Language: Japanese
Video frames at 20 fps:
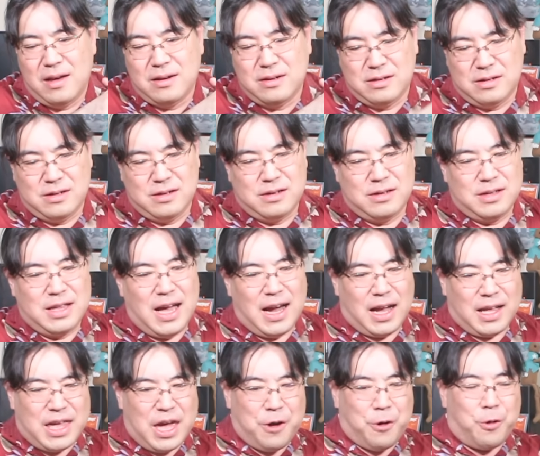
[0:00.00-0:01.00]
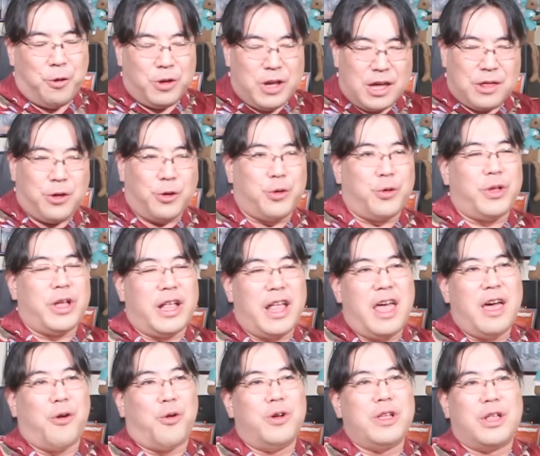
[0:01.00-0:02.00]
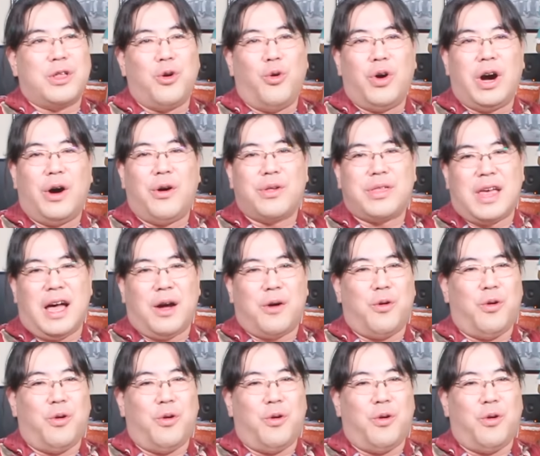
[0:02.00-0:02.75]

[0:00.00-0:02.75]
うん、なんか結構ね、外でね、こうね、動画をさ、